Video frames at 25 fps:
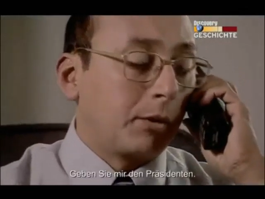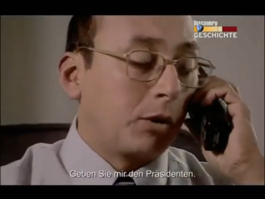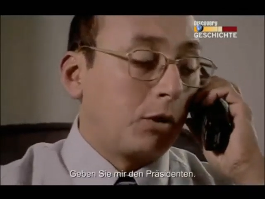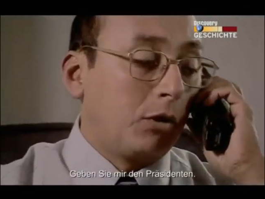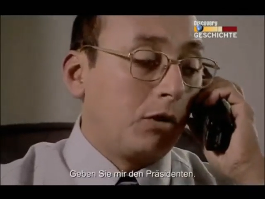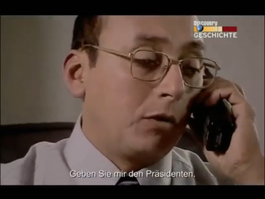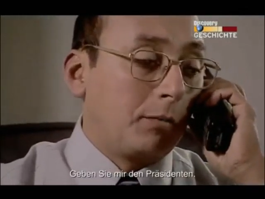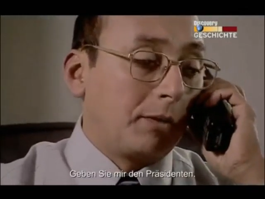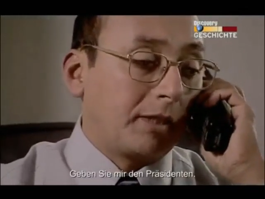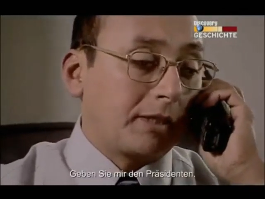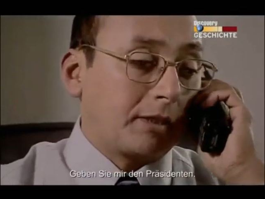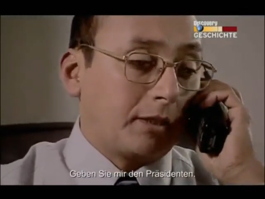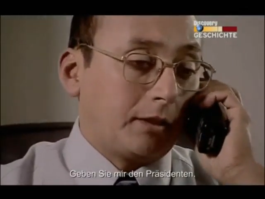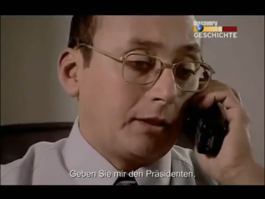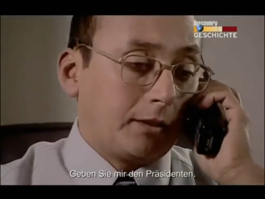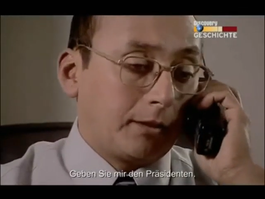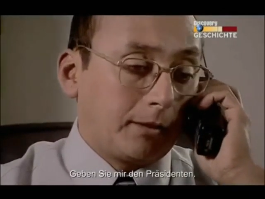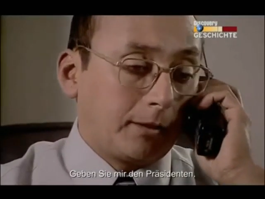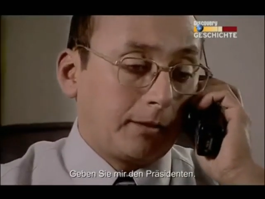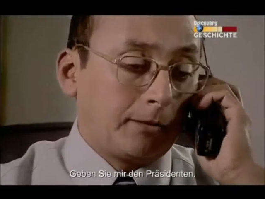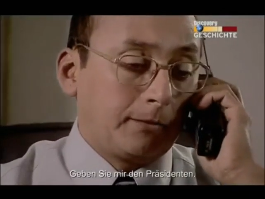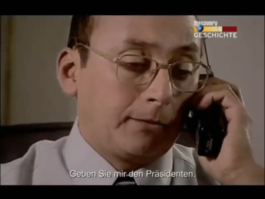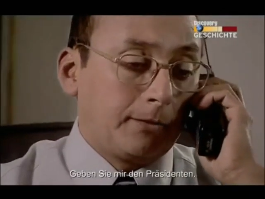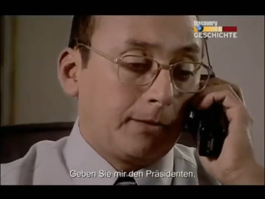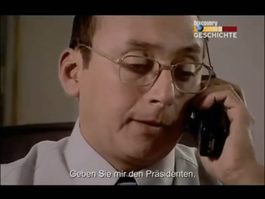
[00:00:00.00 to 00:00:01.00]
kann man den
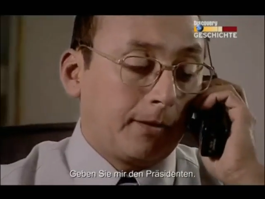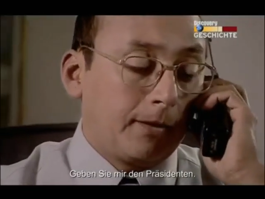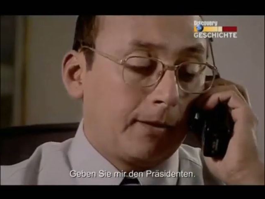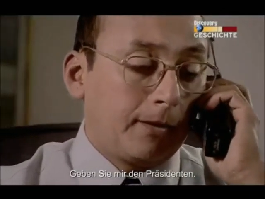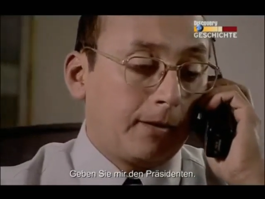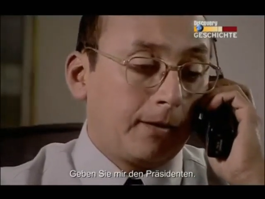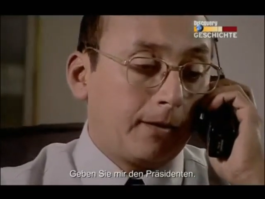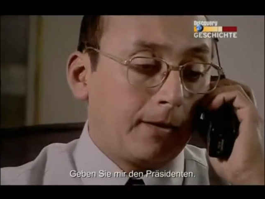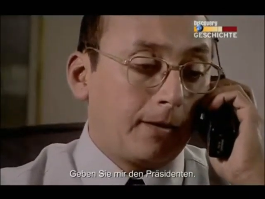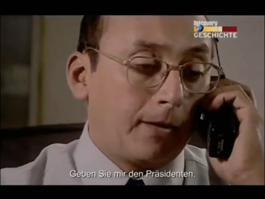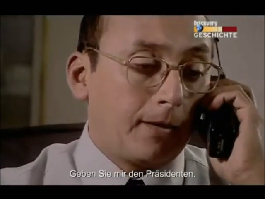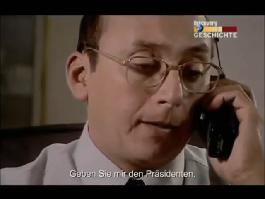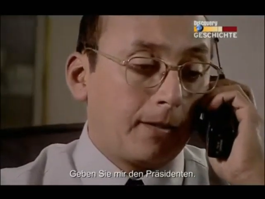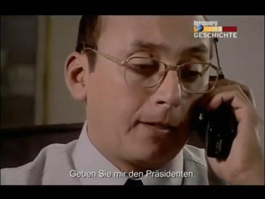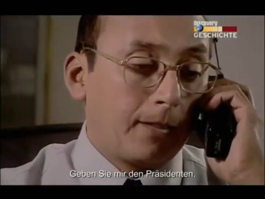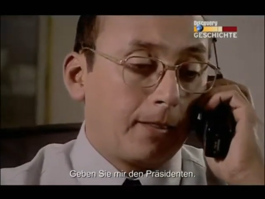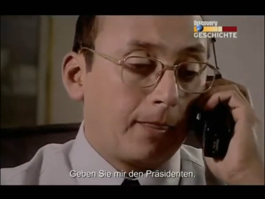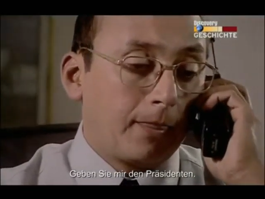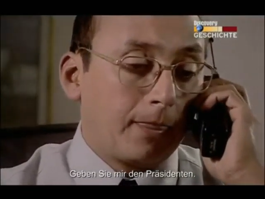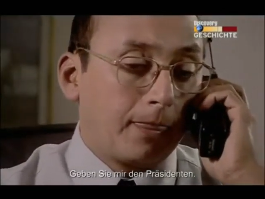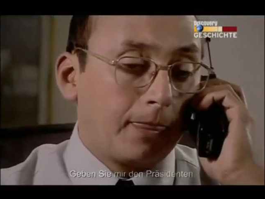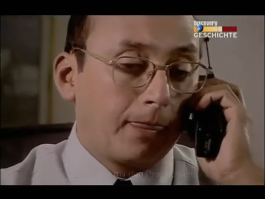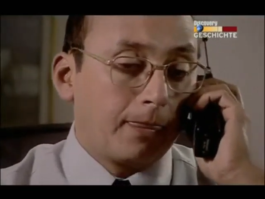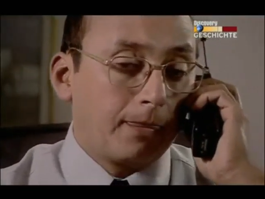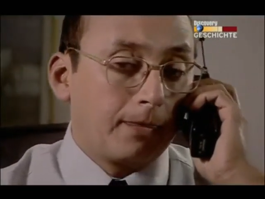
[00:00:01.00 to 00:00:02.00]
Präsidenten nicht erreichen.
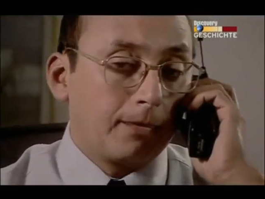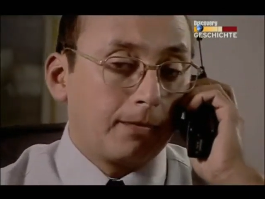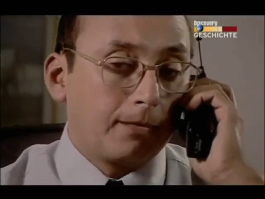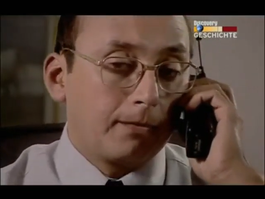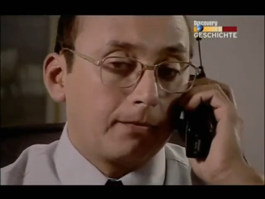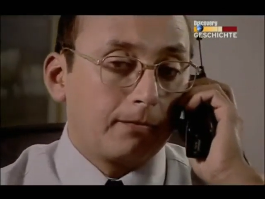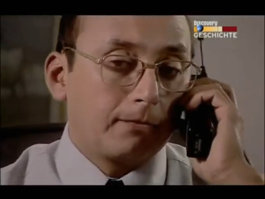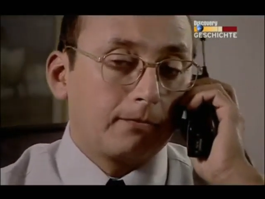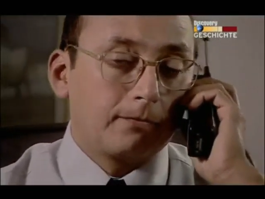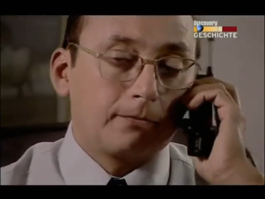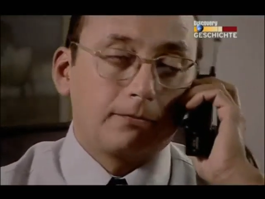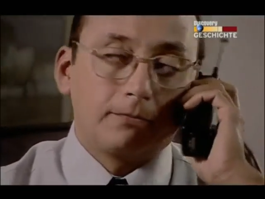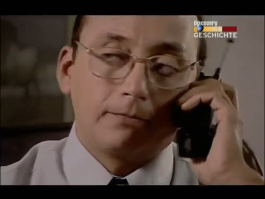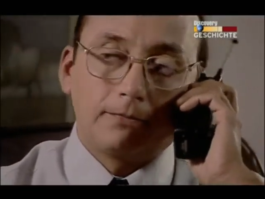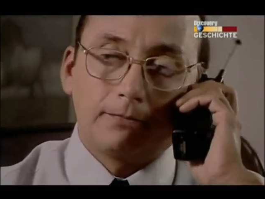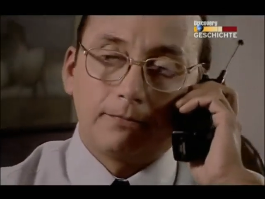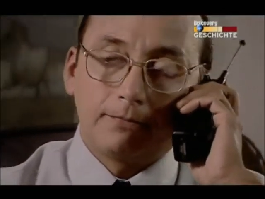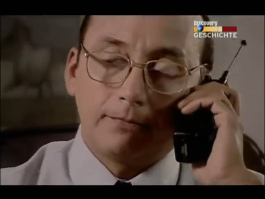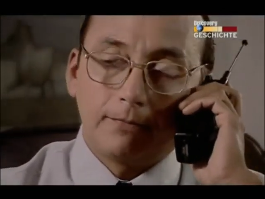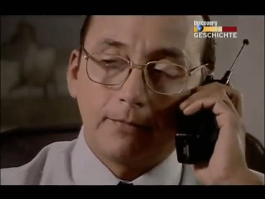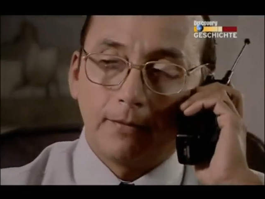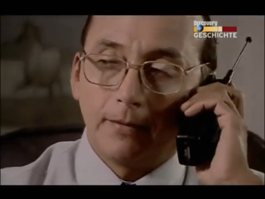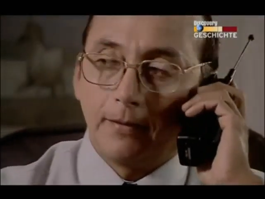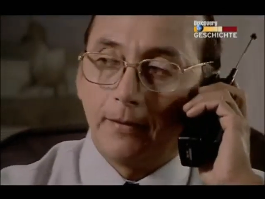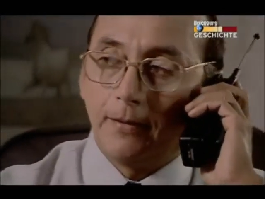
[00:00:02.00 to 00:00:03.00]
Der ist mit
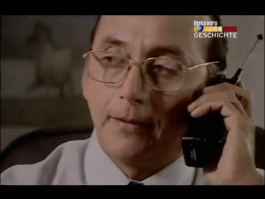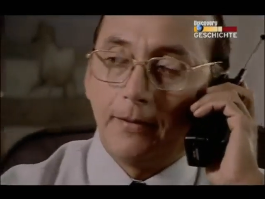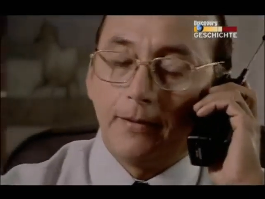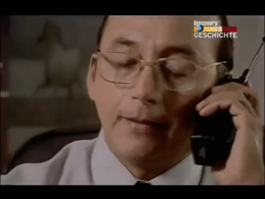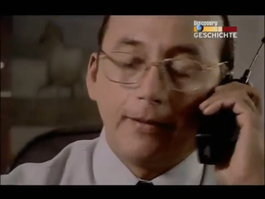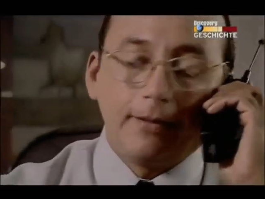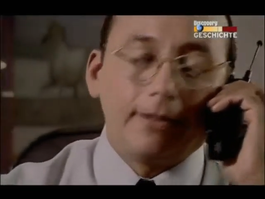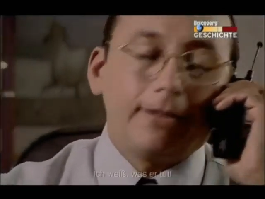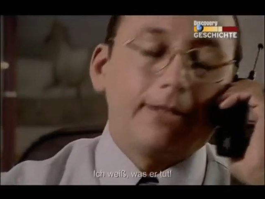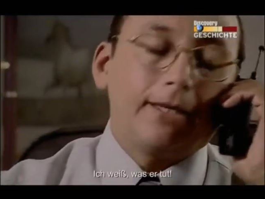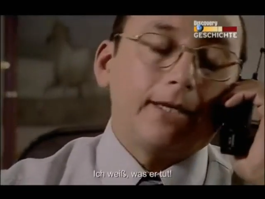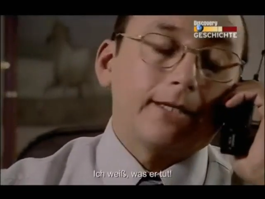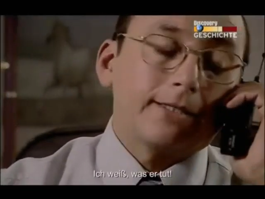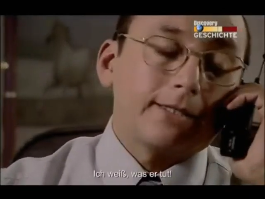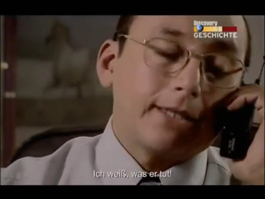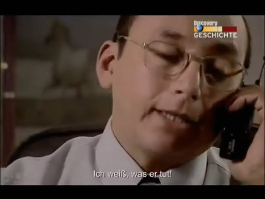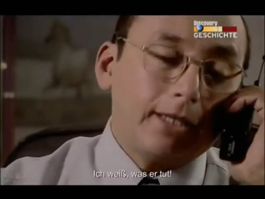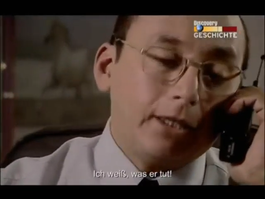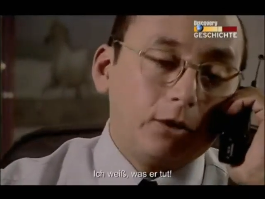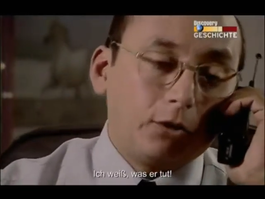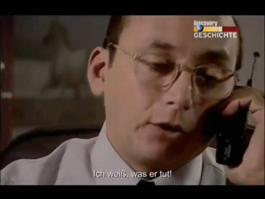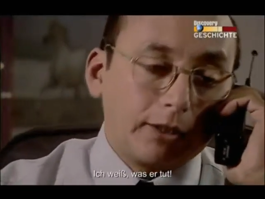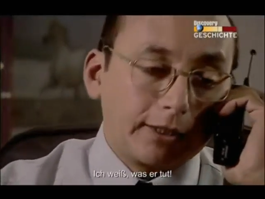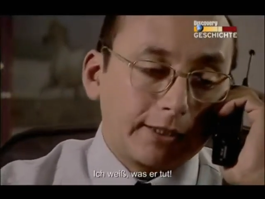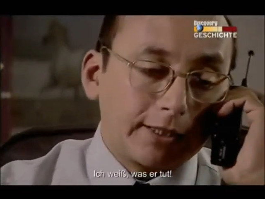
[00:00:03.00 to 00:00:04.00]
Privatproblemen
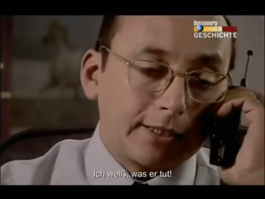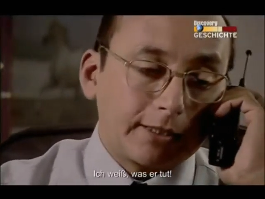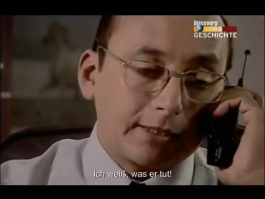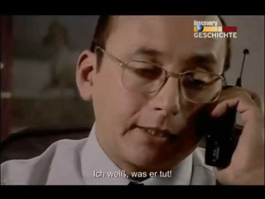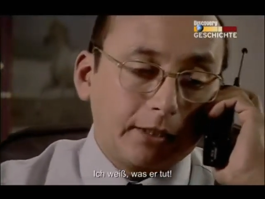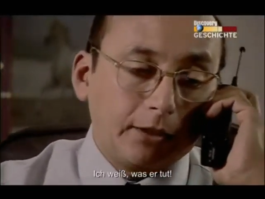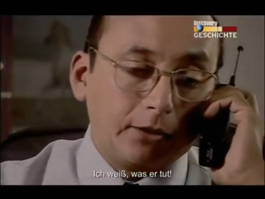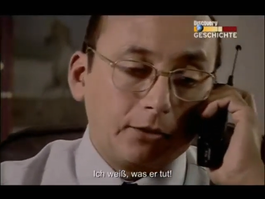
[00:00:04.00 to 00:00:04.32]
befasst.